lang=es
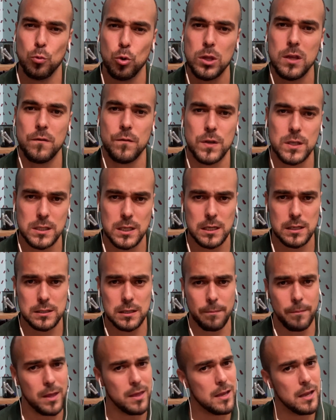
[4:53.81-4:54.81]
muy difíciles
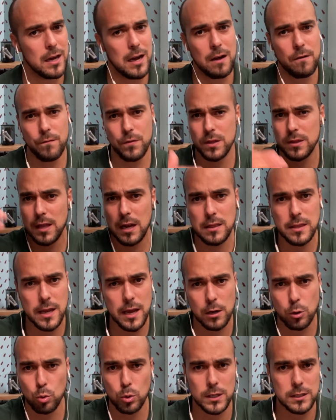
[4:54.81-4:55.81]
de medir al fin del día
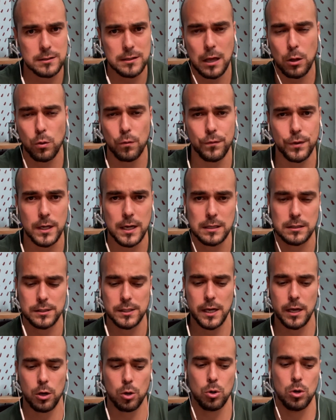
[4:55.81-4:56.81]
en un estado
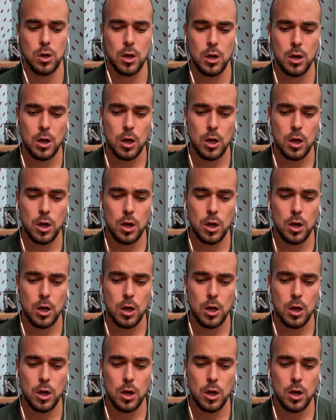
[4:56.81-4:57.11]
financiero.